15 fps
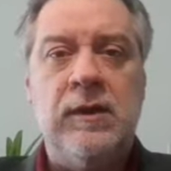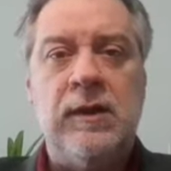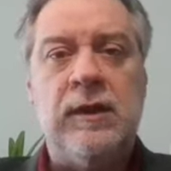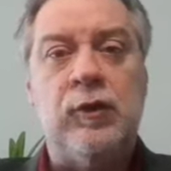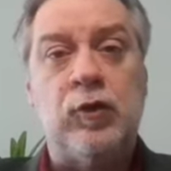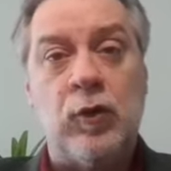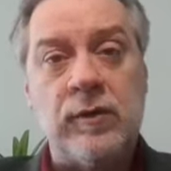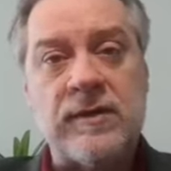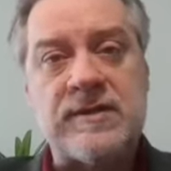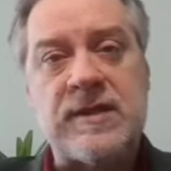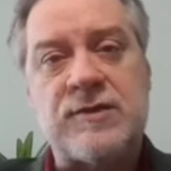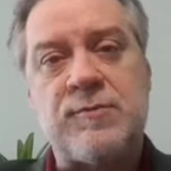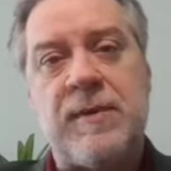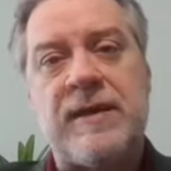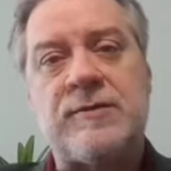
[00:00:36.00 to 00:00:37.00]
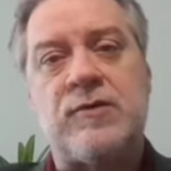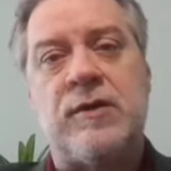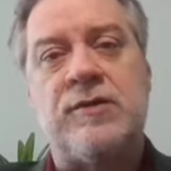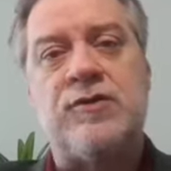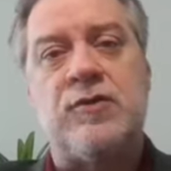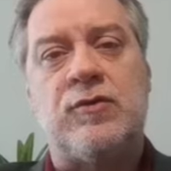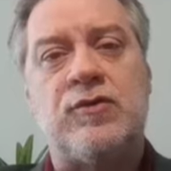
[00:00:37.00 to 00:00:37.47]
em todas as
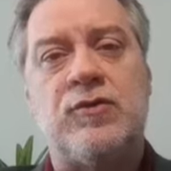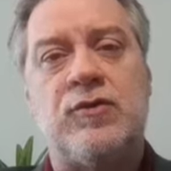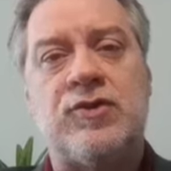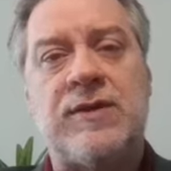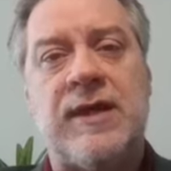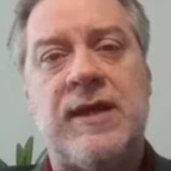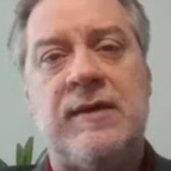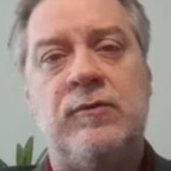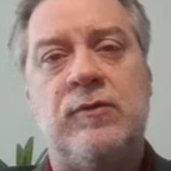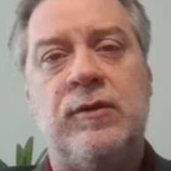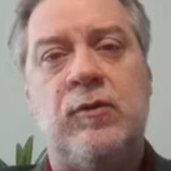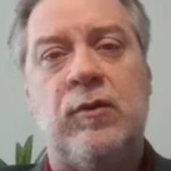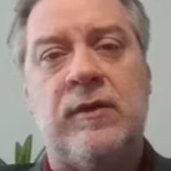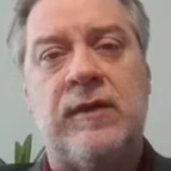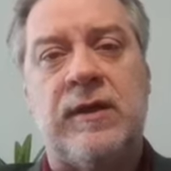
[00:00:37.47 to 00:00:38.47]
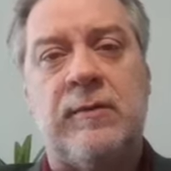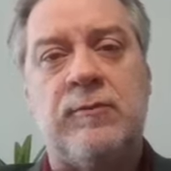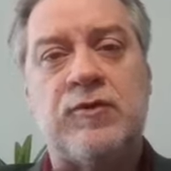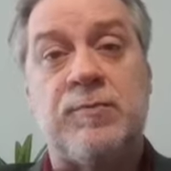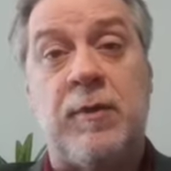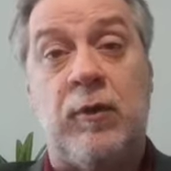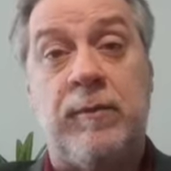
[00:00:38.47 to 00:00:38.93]
mesorregiões do Estado,
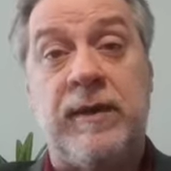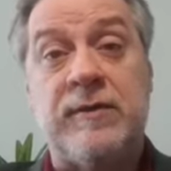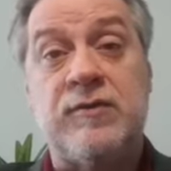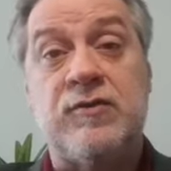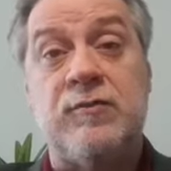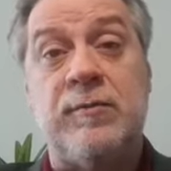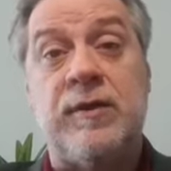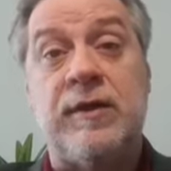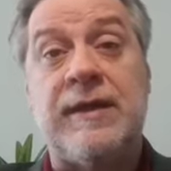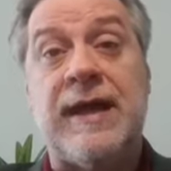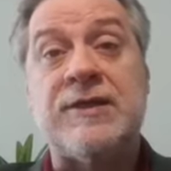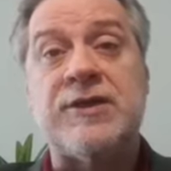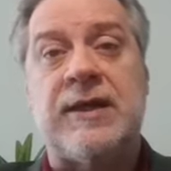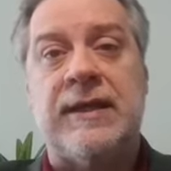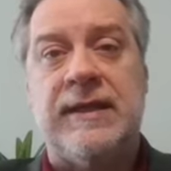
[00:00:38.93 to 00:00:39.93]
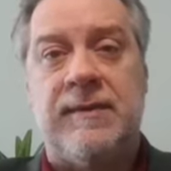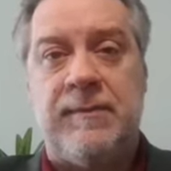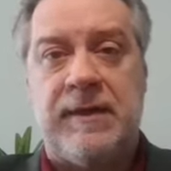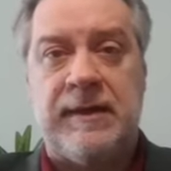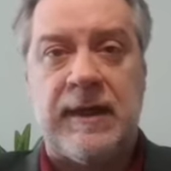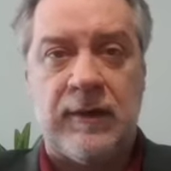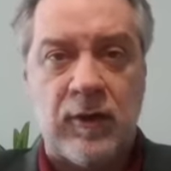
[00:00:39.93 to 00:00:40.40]
encontramos pelo menos uma unidade
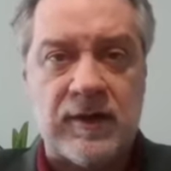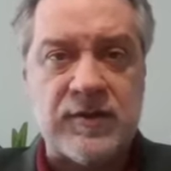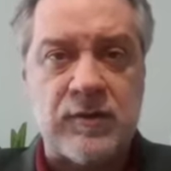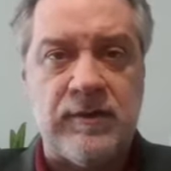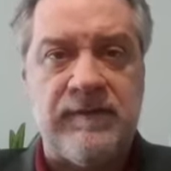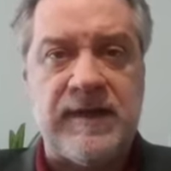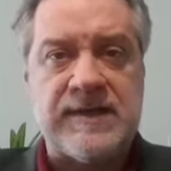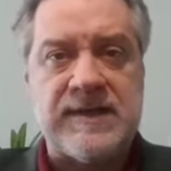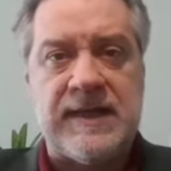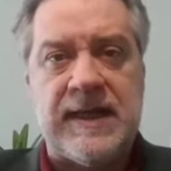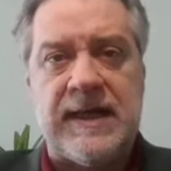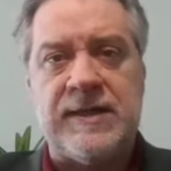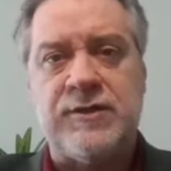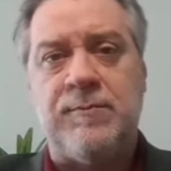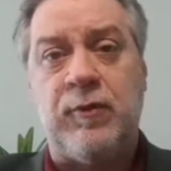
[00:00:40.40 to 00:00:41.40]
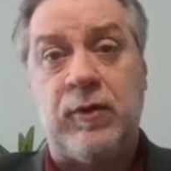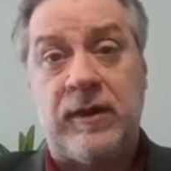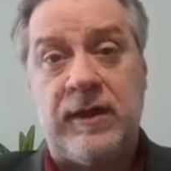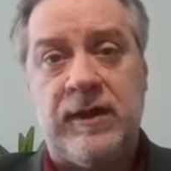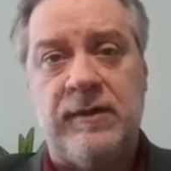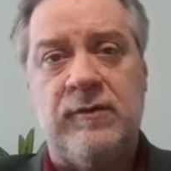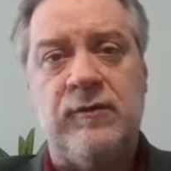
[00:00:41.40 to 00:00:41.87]
acadêmica da nossa universidade,
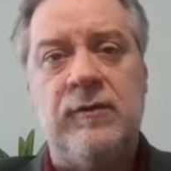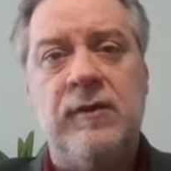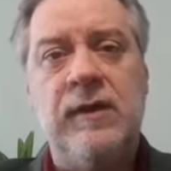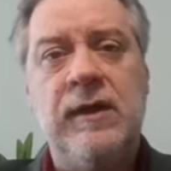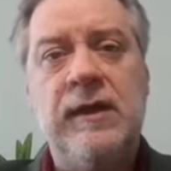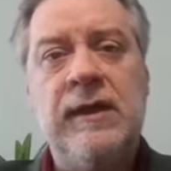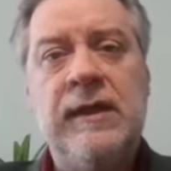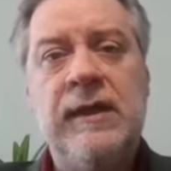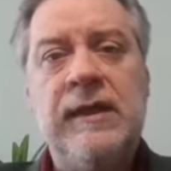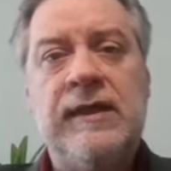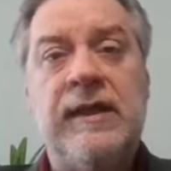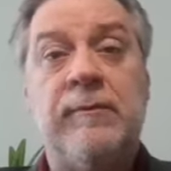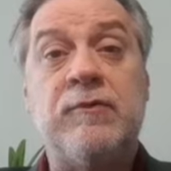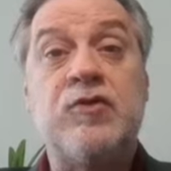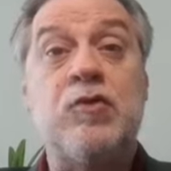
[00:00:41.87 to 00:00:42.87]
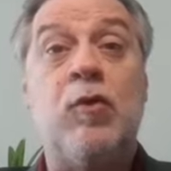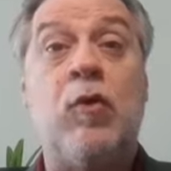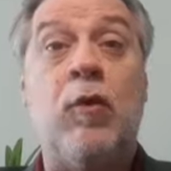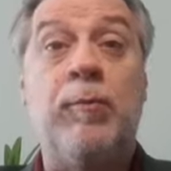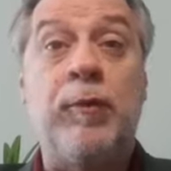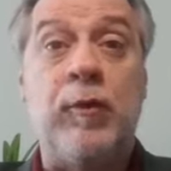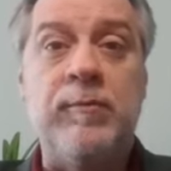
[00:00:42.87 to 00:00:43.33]
portanto, temos um
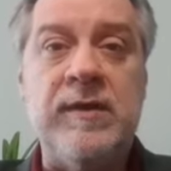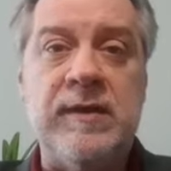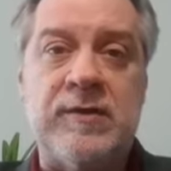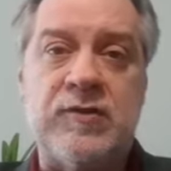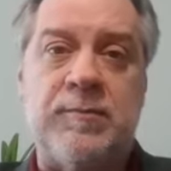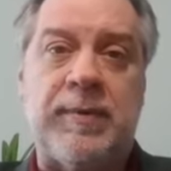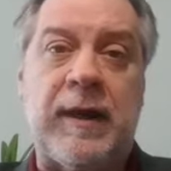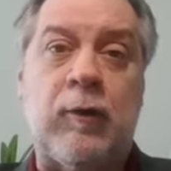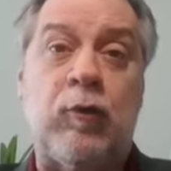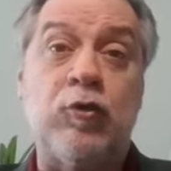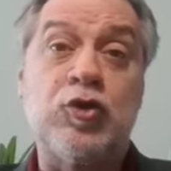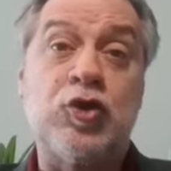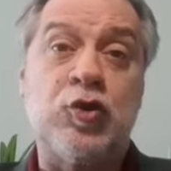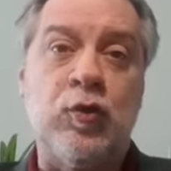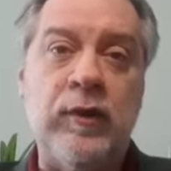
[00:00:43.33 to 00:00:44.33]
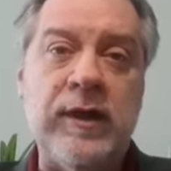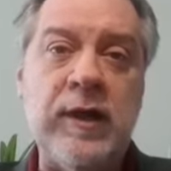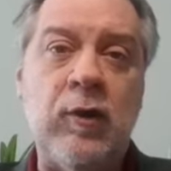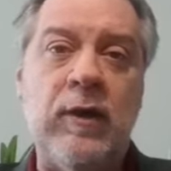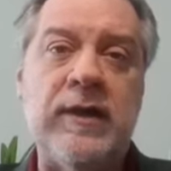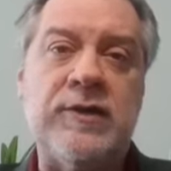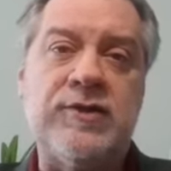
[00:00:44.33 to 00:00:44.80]
compromisso para construir
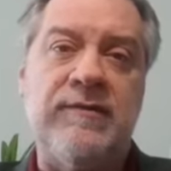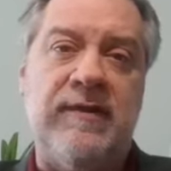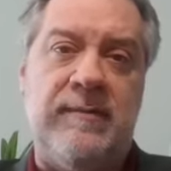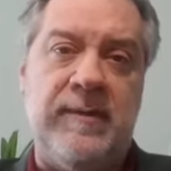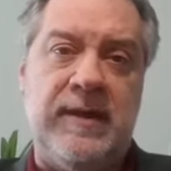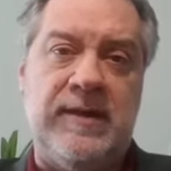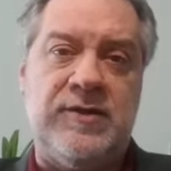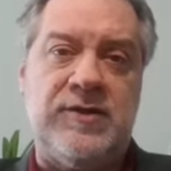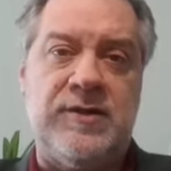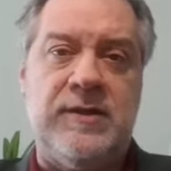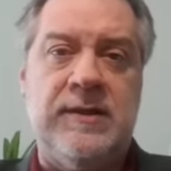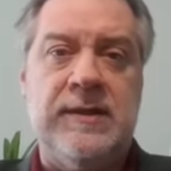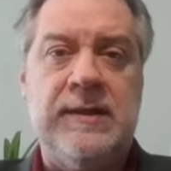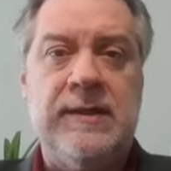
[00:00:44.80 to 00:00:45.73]
coletivamente